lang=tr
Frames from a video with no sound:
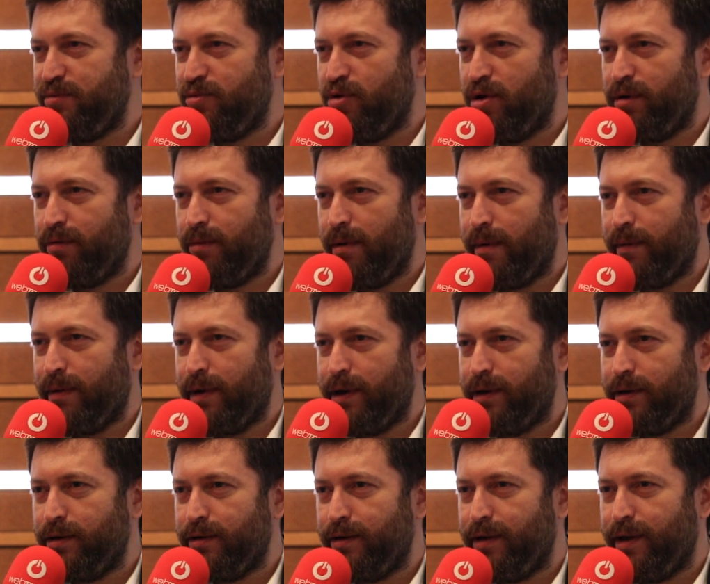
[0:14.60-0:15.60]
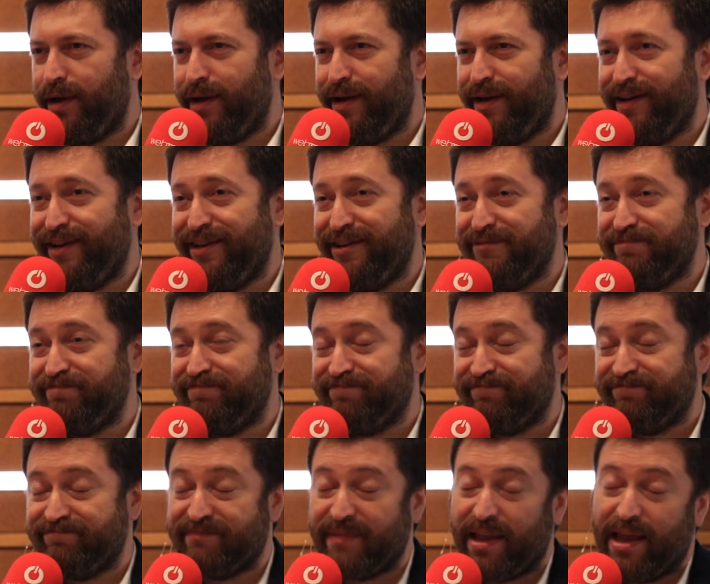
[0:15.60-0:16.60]
bilmiyorum ama e,
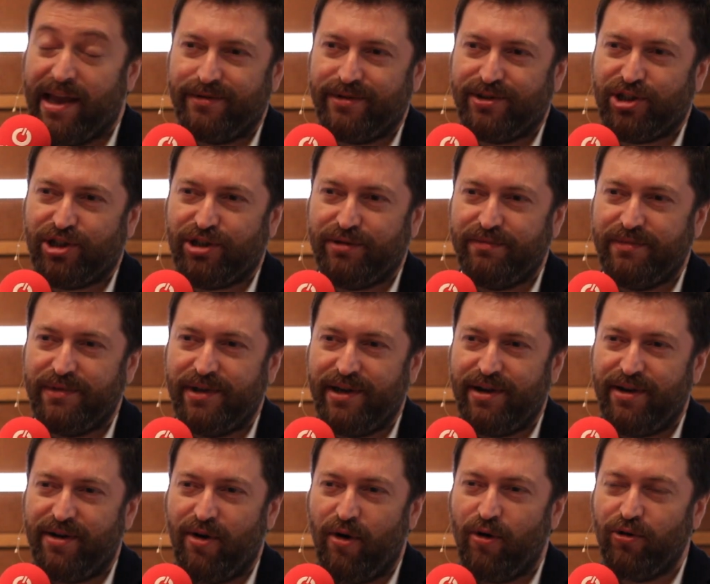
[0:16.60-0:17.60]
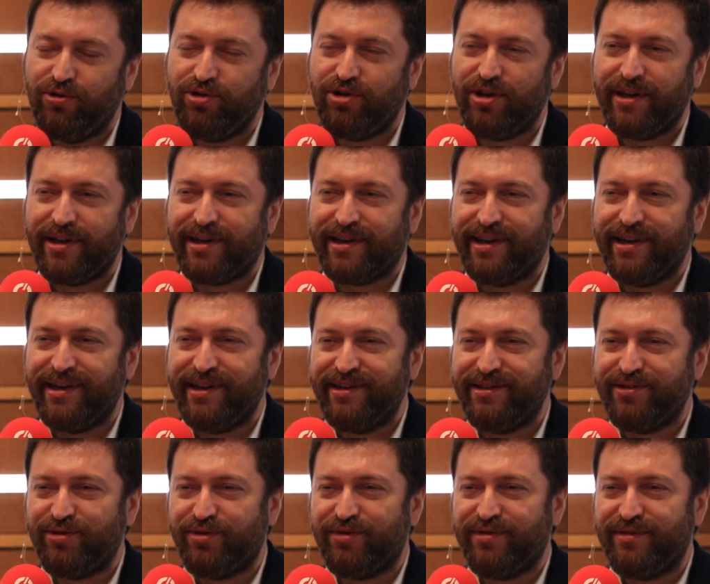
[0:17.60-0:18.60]
şimdi öncelikle
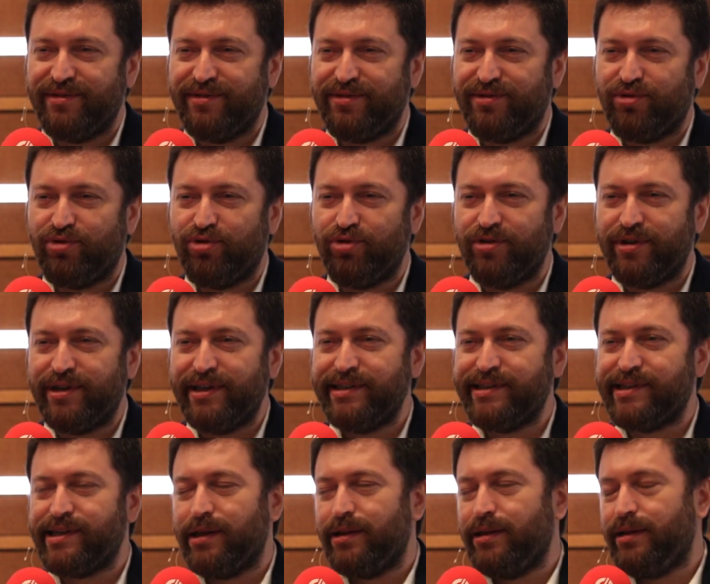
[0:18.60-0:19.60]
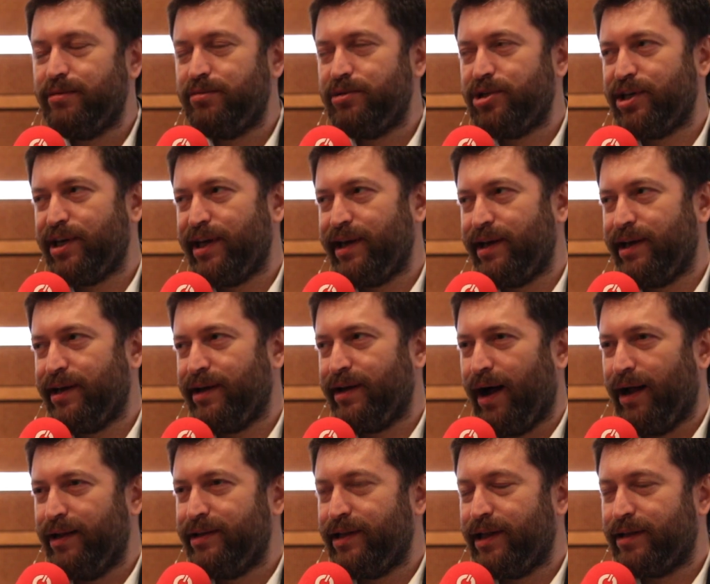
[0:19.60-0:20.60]
Türk insanına bir şey
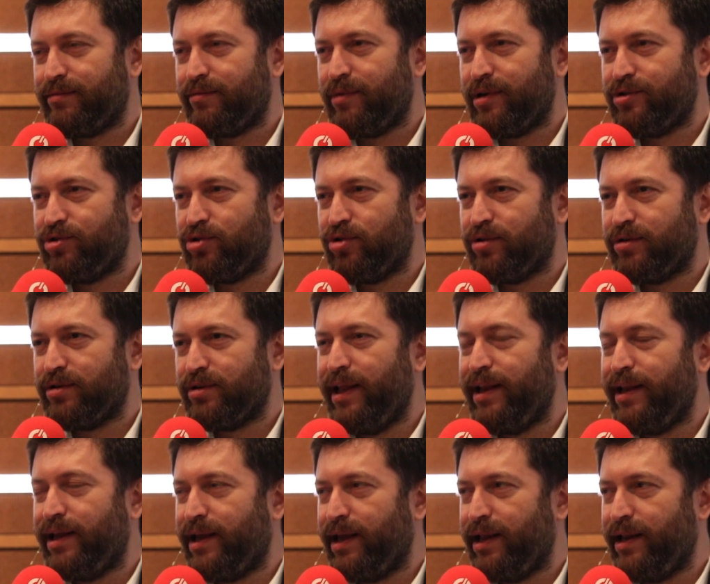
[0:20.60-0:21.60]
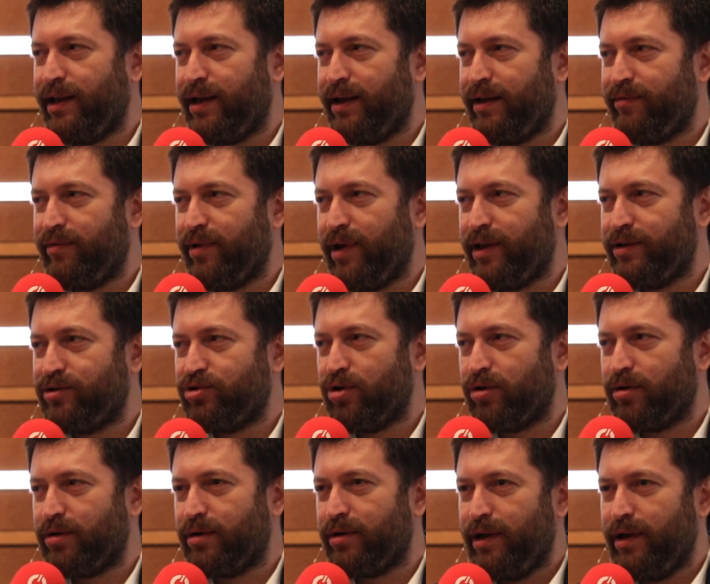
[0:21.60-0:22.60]
anlatmak çok tehlikeli ve
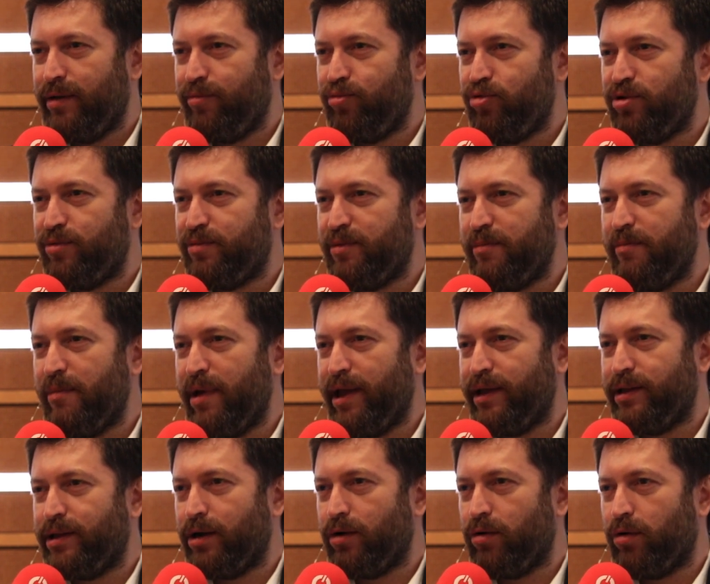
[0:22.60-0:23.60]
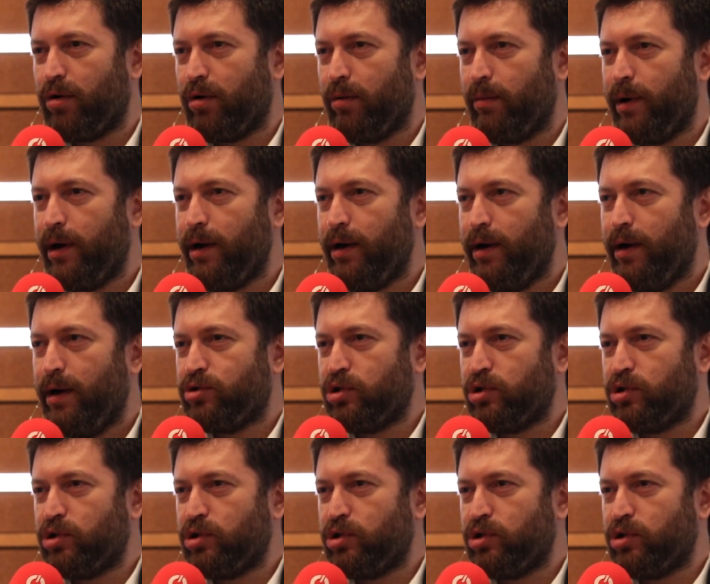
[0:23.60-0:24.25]
çok e, büyük bir meydan okuma.